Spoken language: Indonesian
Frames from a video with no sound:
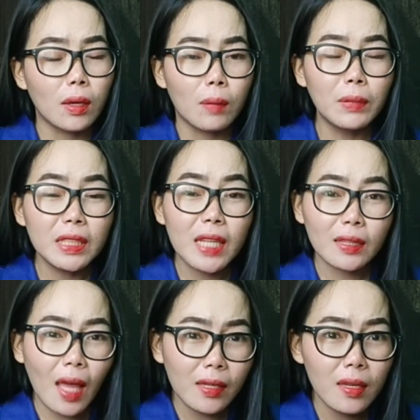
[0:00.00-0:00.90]

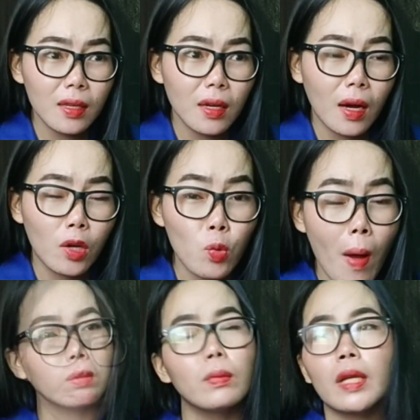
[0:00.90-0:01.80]
mendatangi
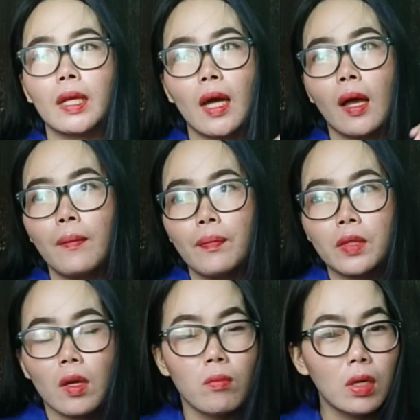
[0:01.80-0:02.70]
rumah mereka
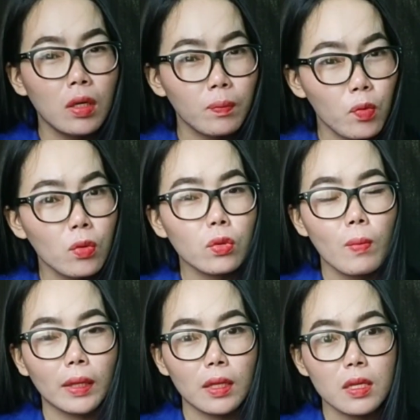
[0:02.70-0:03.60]
mengepung
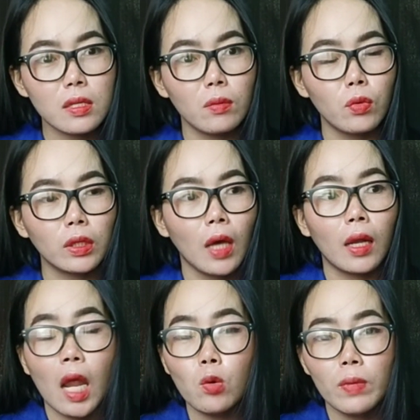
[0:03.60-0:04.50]
rumah tersebut
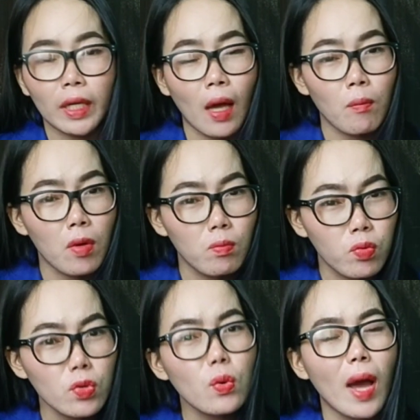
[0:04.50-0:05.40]
lalu mereka
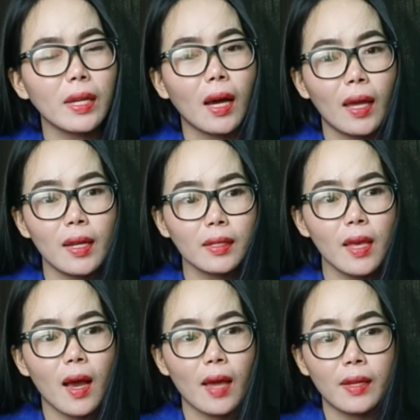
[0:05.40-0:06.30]
membunuh anak-anak
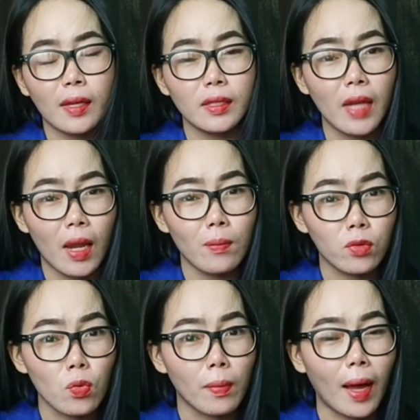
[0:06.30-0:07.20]
yang ada di dalam
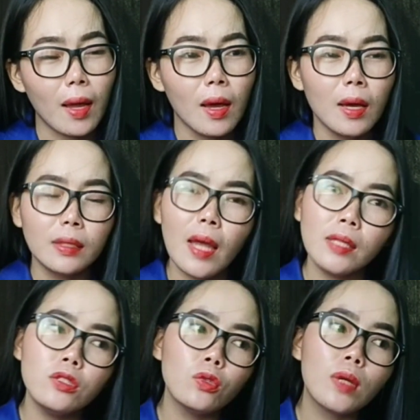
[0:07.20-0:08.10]
rumah
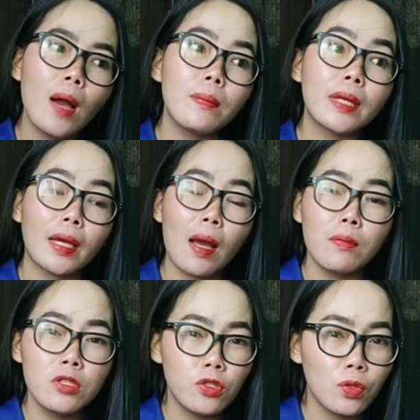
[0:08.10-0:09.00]
dan juga mereka
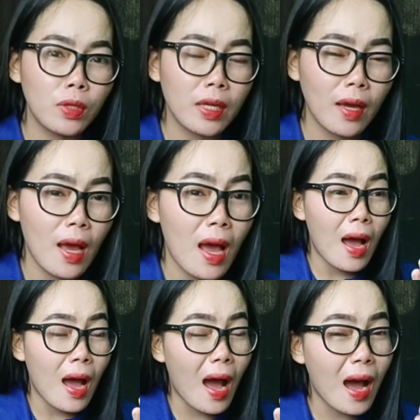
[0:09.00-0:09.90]
mencuri
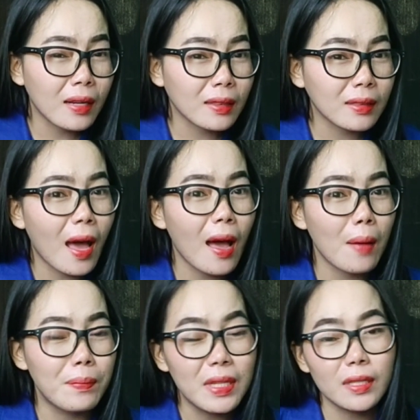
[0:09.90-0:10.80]
harta
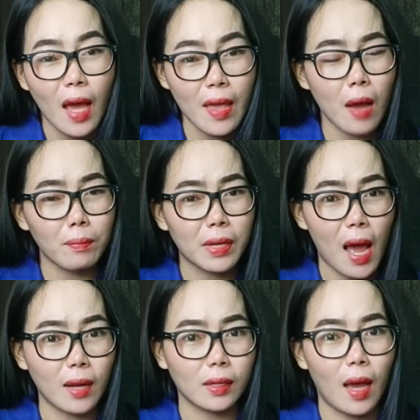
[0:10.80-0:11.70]
benda yang
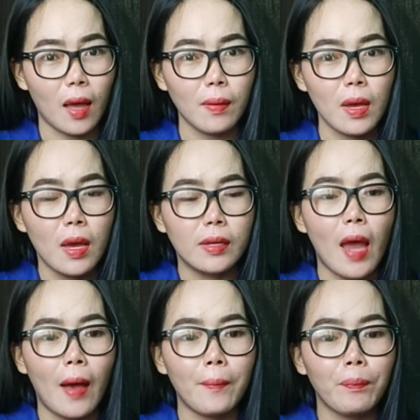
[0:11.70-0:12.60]
berharga.
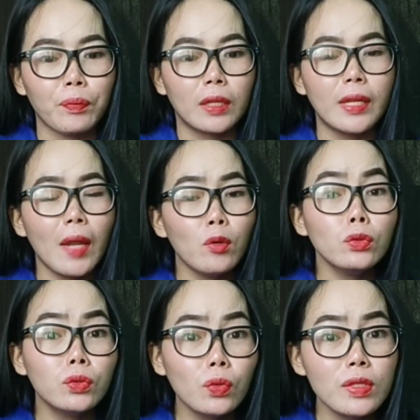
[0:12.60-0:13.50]
Nah, dan
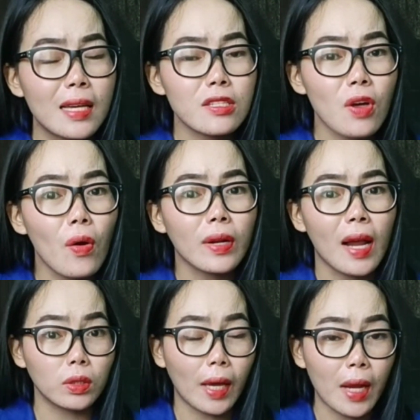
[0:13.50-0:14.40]
untungnya
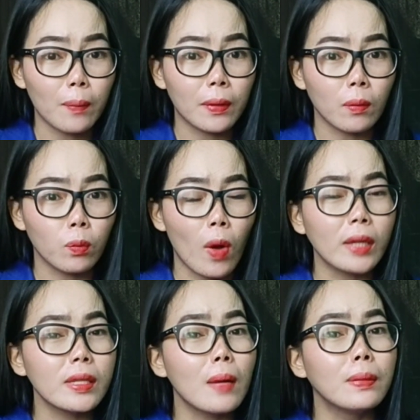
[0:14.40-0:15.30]
seorang anak
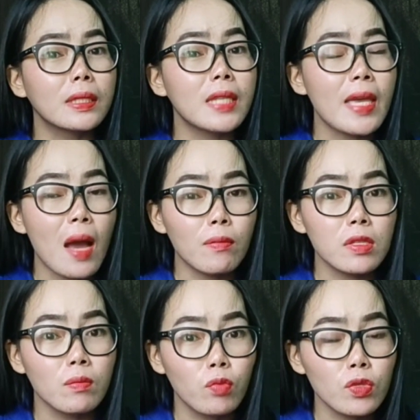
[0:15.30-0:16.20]
perempuan dia berjaya
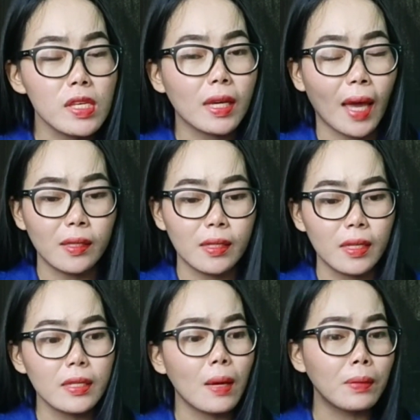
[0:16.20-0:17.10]
menyembunyikan
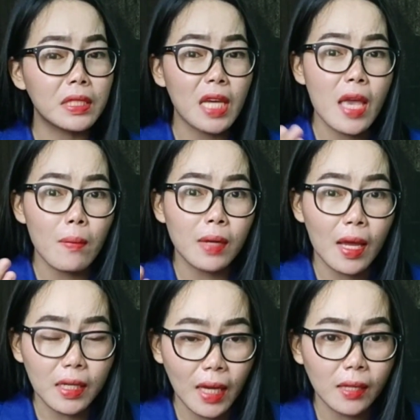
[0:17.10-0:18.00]
diri, dia berjaya
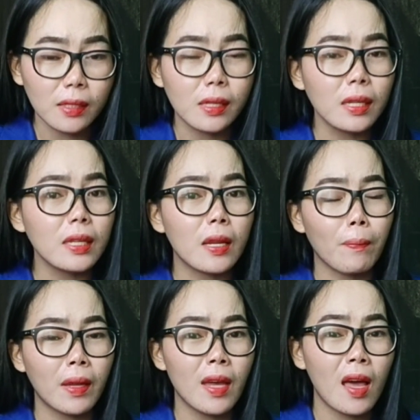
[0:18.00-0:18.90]
melarikan diri
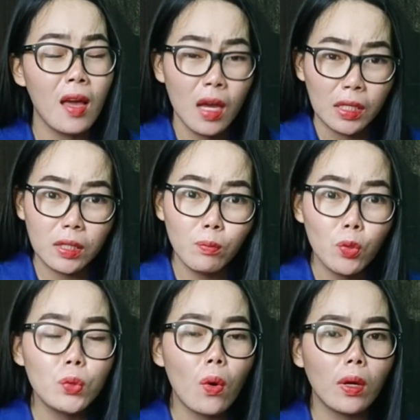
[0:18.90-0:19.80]
daripada
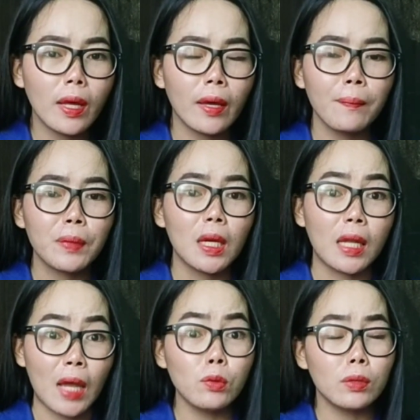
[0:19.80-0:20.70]
dibunuh oleh
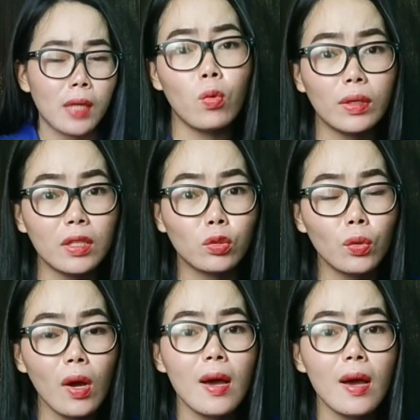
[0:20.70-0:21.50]
lanun-lanun itu